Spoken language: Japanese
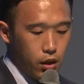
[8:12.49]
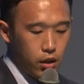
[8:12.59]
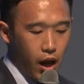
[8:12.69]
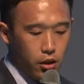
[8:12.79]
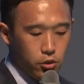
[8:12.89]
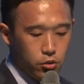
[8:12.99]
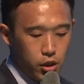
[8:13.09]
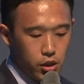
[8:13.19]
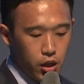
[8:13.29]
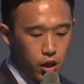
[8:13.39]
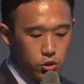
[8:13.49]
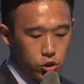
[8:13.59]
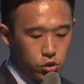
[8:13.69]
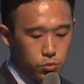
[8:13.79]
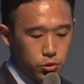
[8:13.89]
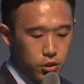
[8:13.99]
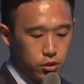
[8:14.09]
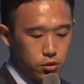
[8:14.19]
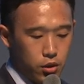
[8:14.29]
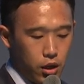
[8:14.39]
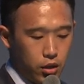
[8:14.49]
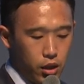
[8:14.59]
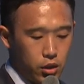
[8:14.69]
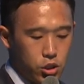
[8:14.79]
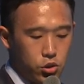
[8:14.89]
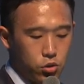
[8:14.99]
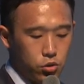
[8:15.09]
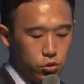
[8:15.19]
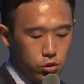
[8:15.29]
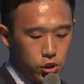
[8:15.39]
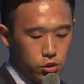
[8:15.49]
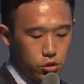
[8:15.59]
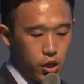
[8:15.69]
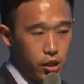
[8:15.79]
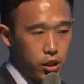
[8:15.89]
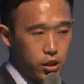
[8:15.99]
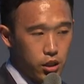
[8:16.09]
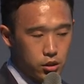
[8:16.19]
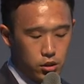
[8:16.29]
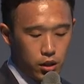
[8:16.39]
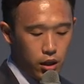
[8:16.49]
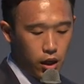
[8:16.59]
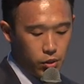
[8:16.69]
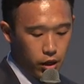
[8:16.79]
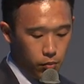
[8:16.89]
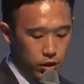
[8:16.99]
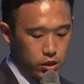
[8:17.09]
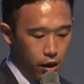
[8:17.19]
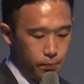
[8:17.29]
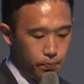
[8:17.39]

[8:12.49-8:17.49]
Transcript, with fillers: 探究的な学習のプロセスの中で児童のより主体的な姿が見られました